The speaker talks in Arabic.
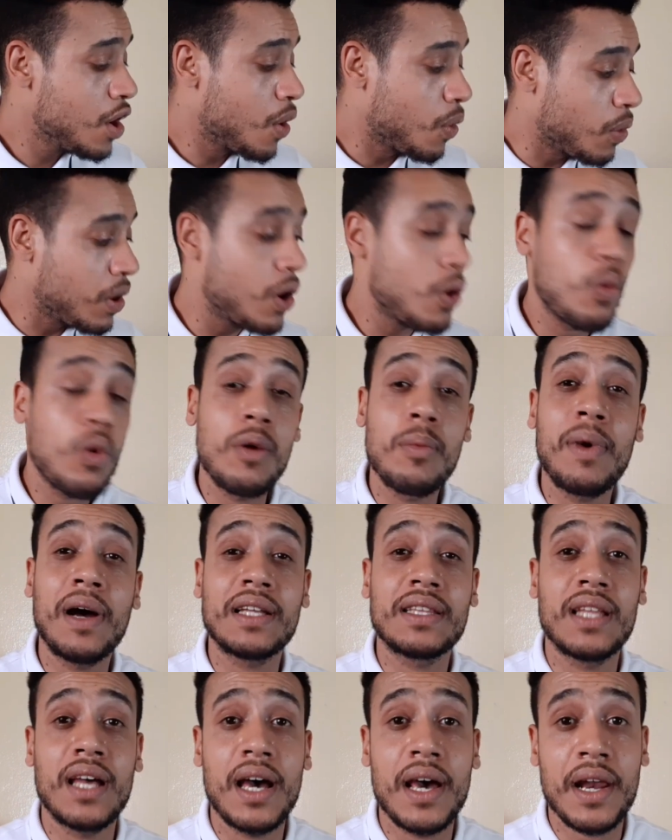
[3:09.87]
وهو
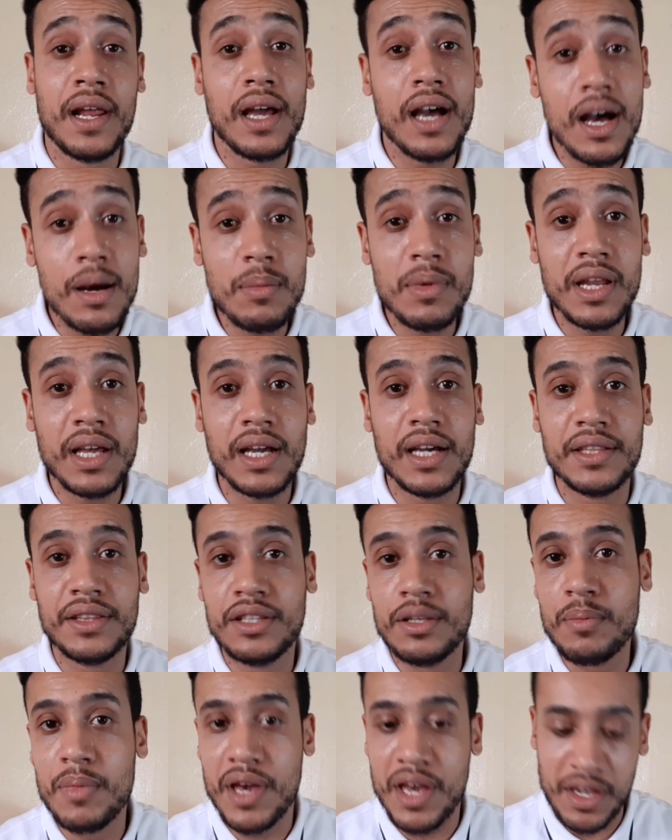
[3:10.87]
بعض الارقام اللي
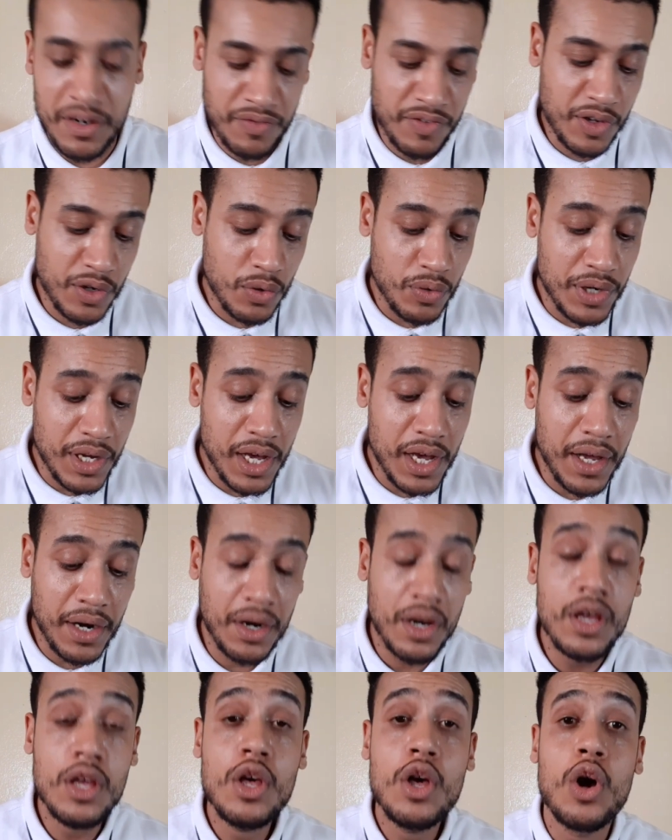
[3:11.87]
قدم ايرفيرونار